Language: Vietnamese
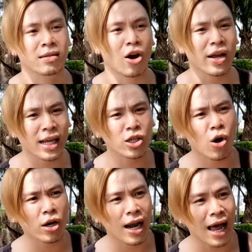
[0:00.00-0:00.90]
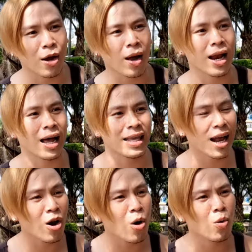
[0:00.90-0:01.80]
gọi ngay số hotline hoặc là
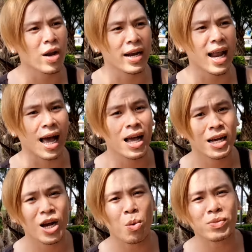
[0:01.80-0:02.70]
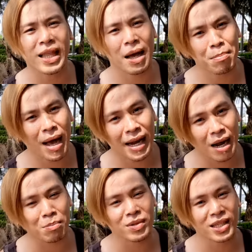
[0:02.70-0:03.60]
Zalo của Lĩnh là
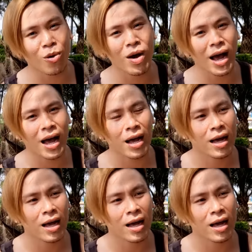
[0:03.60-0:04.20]
0835 62